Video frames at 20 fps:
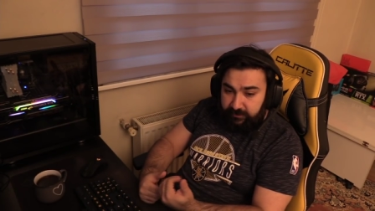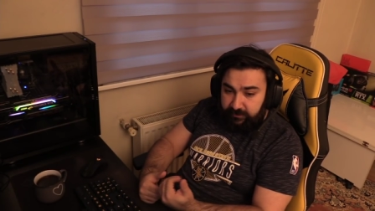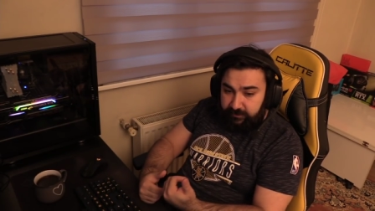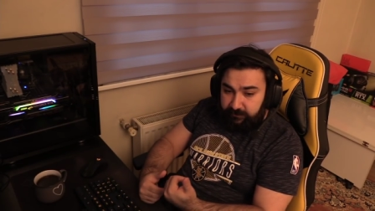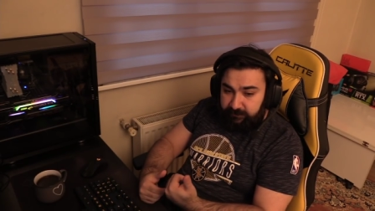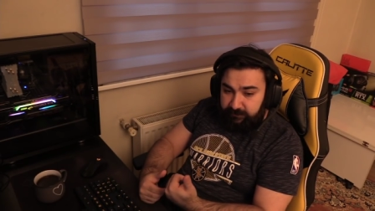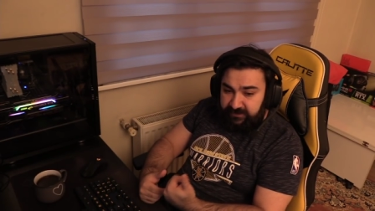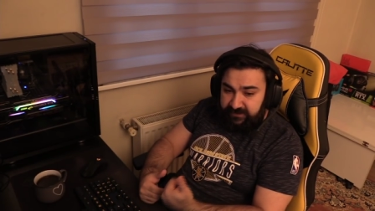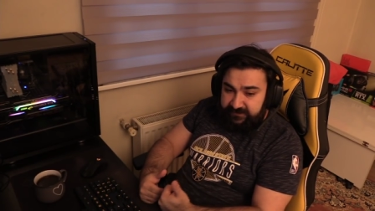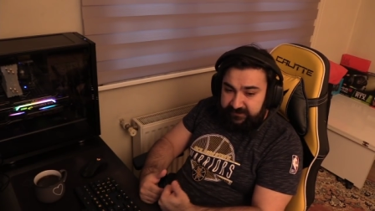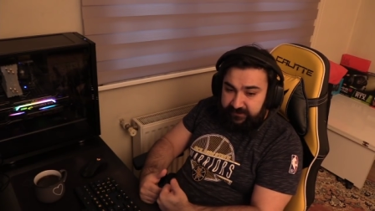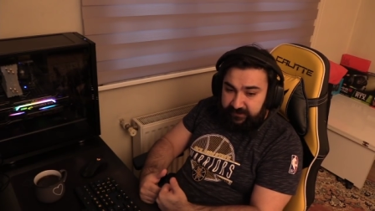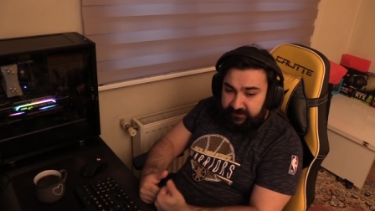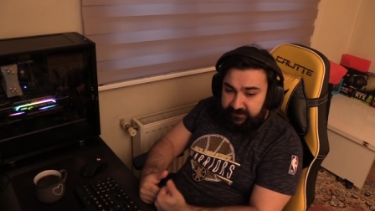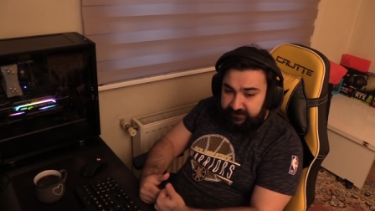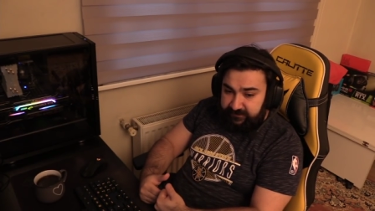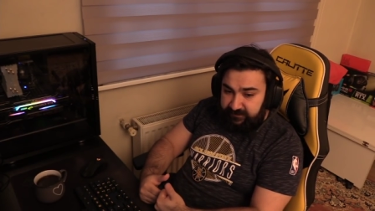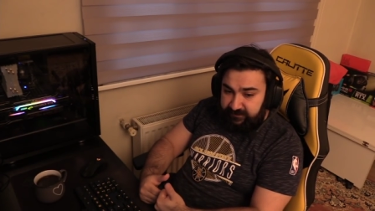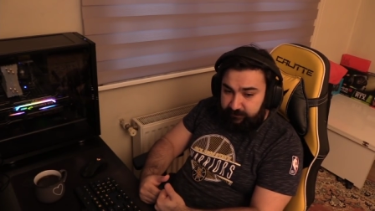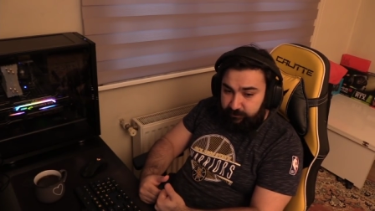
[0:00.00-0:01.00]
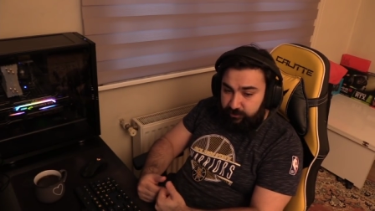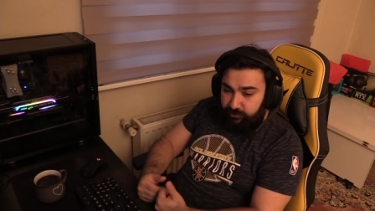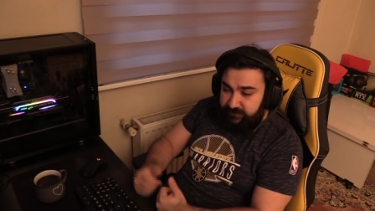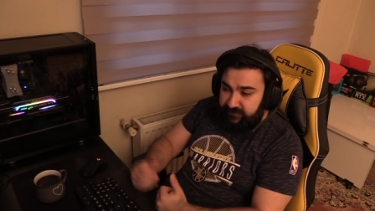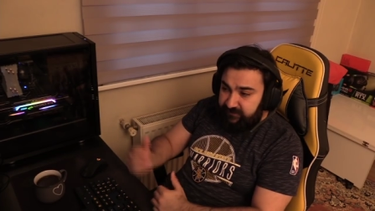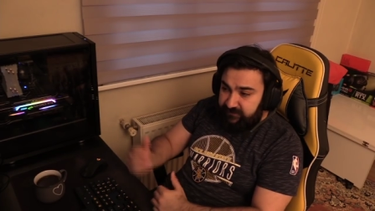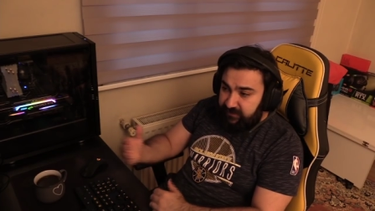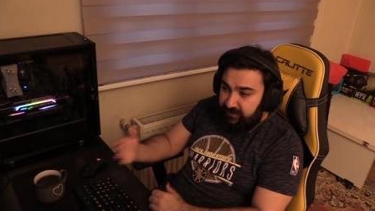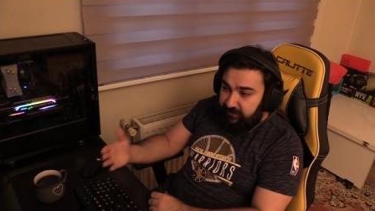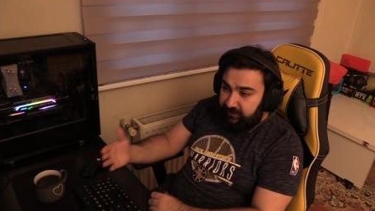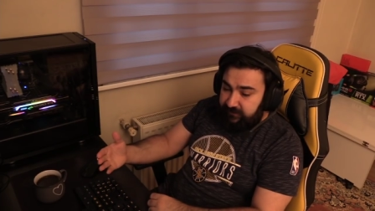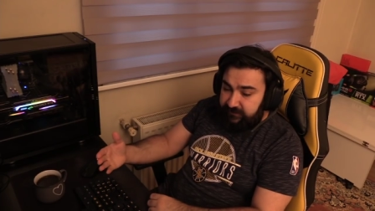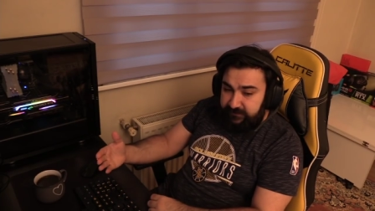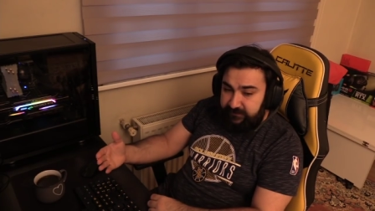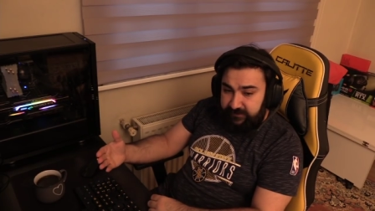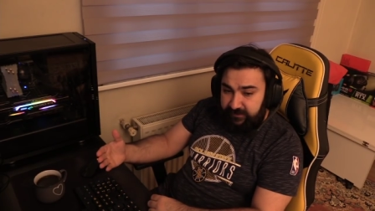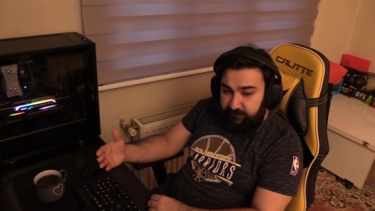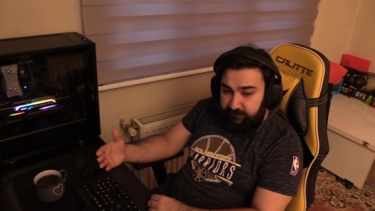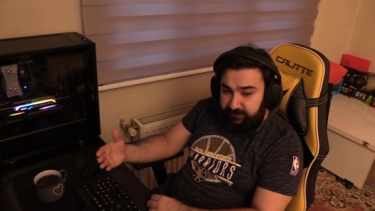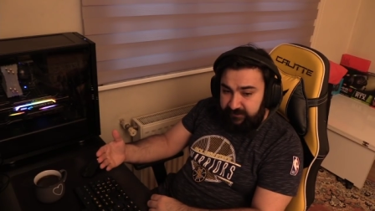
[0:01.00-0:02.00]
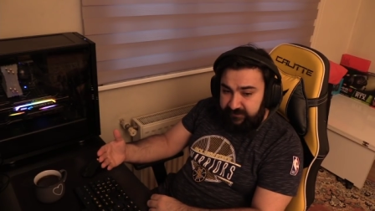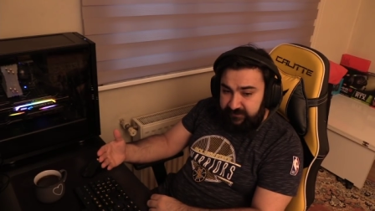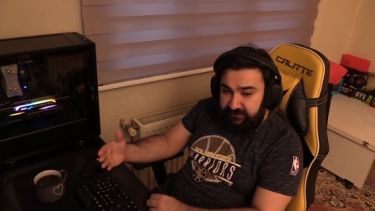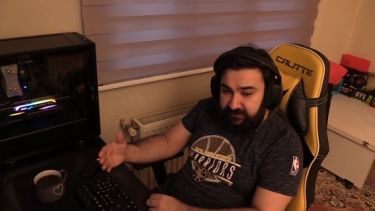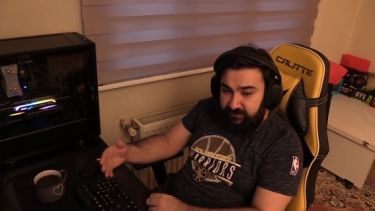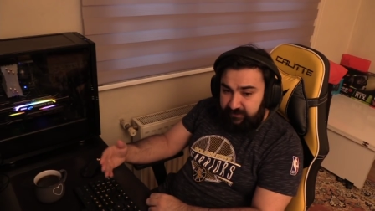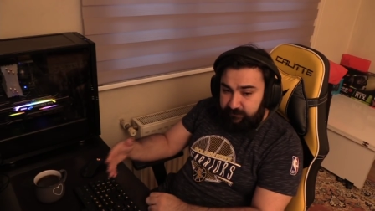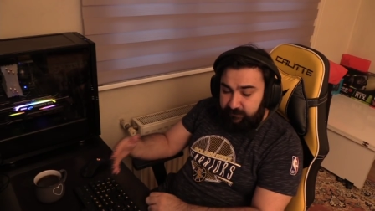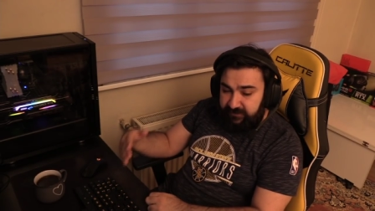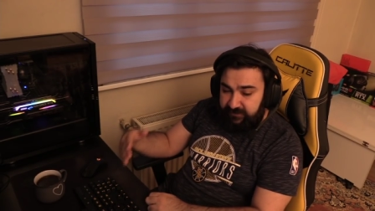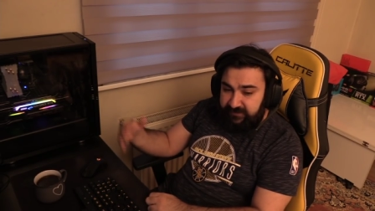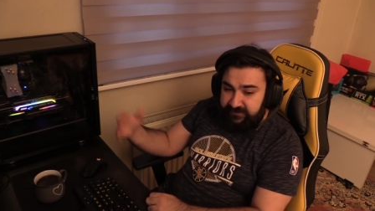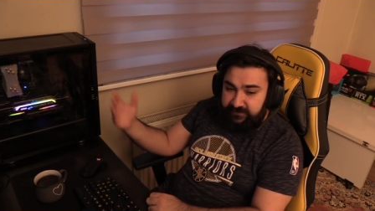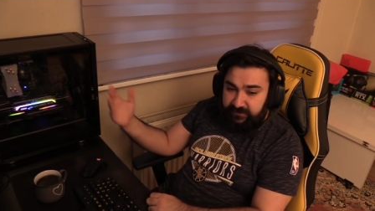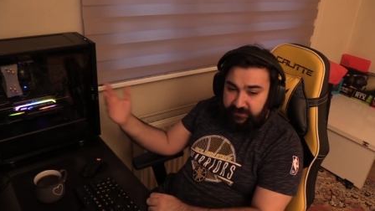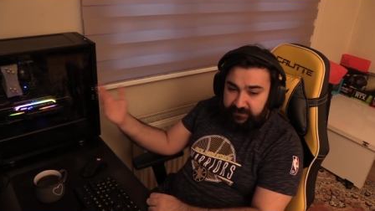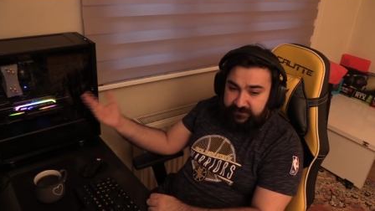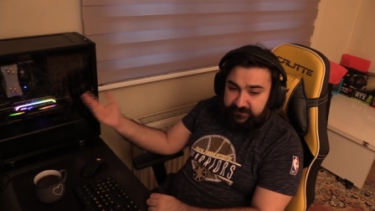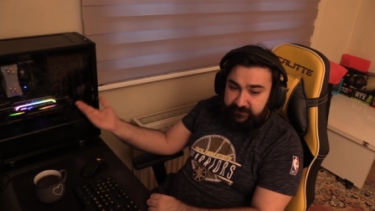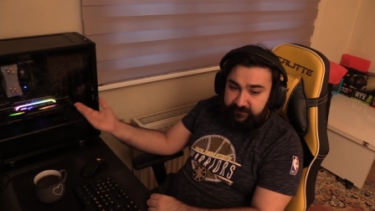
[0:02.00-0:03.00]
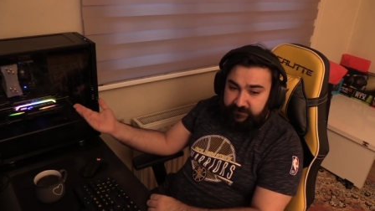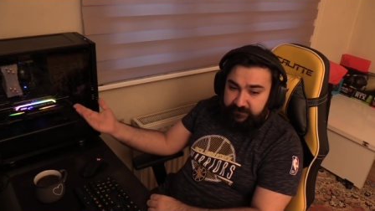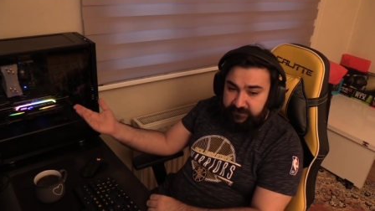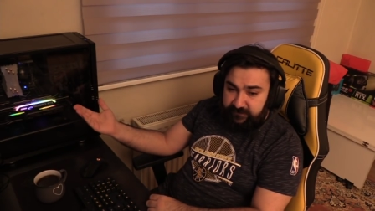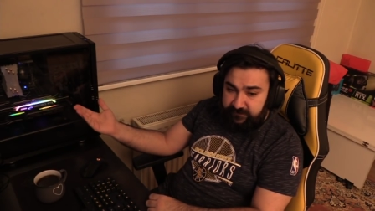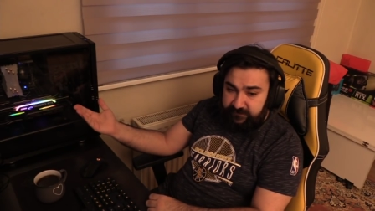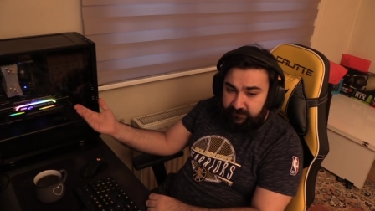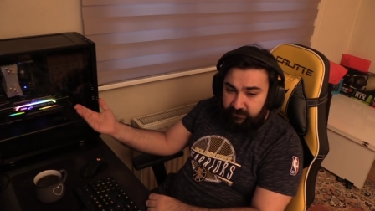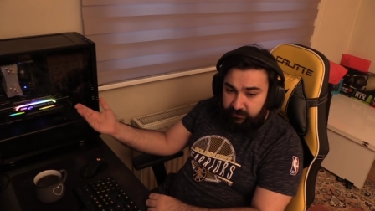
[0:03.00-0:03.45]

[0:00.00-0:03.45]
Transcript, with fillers: bir kez takas edilebiliyor. Satın aldınız NPC'den bir kez takas ettiniz.